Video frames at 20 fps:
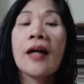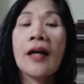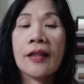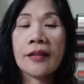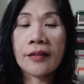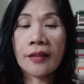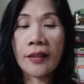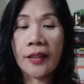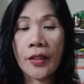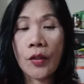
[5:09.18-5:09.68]
At
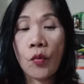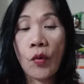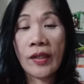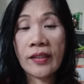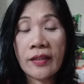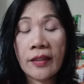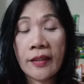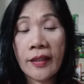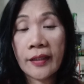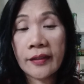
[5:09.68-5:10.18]
saka
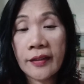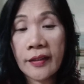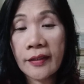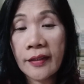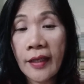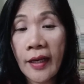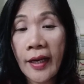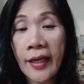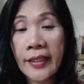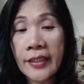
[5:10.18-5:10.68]
iwasan natin,
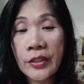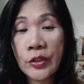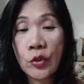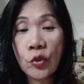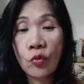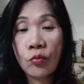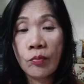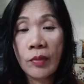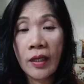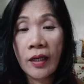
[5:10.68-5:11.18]
guys,
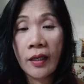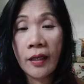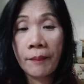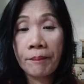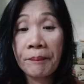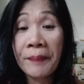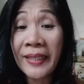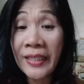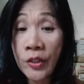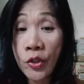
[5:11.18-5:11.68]
yung
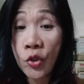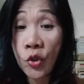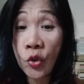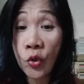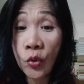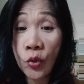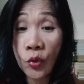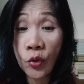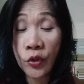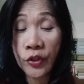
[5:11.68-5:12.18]
mga
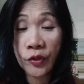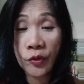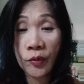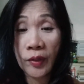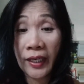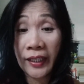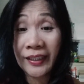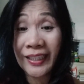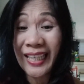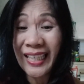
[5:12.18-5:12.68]
bisyo,
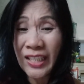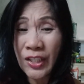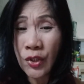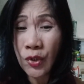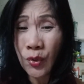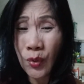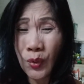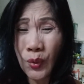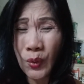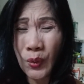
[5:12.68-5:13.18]
yung
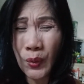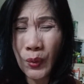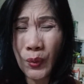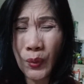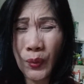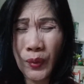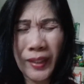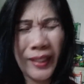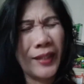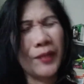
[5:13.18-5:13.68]

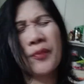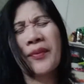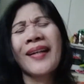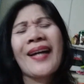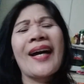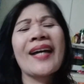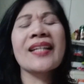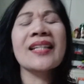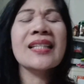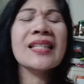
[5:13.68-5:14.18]
addiction, ganun,
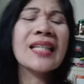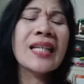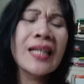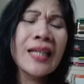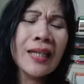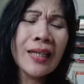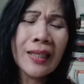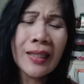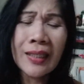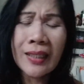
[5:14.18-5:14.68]
guys.
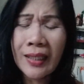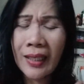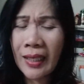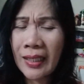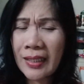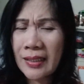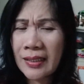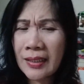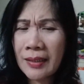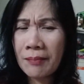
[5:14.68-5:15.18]

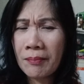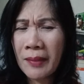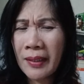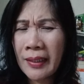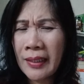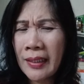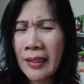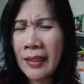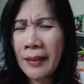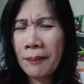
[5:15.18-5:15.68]
Kasi
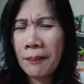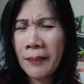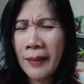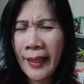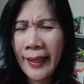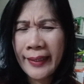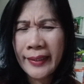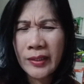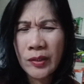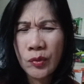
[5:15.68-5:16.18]
mahirap,
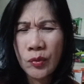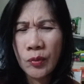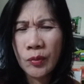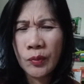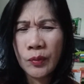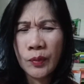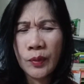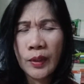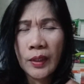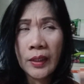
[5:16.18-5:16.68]
guys,
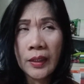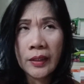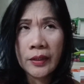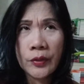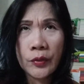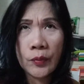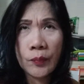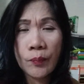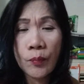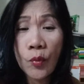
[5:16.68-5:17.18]
kung
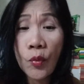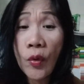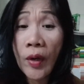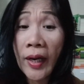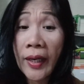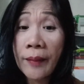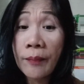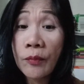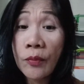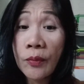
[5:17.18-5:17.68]
yung
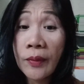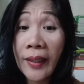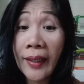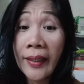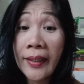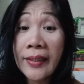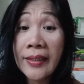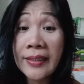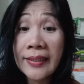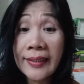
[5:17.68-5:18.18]
buhay mo,
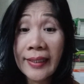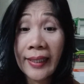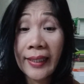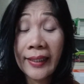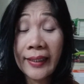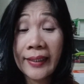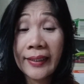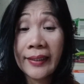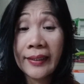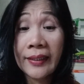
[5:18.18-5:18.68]
guys,
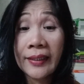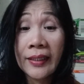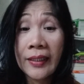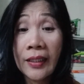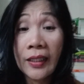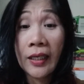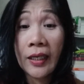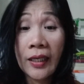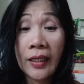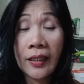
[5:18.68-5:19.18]
ay
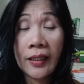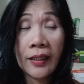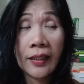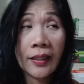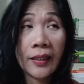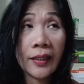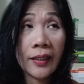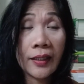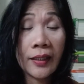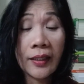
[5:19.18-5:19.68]

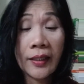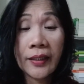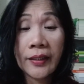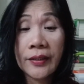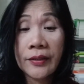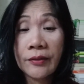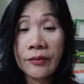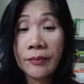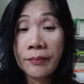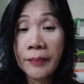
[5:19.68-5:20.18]
uh,
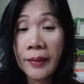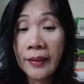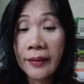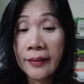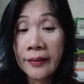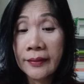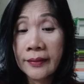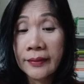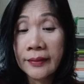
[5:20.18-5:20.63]
yung bang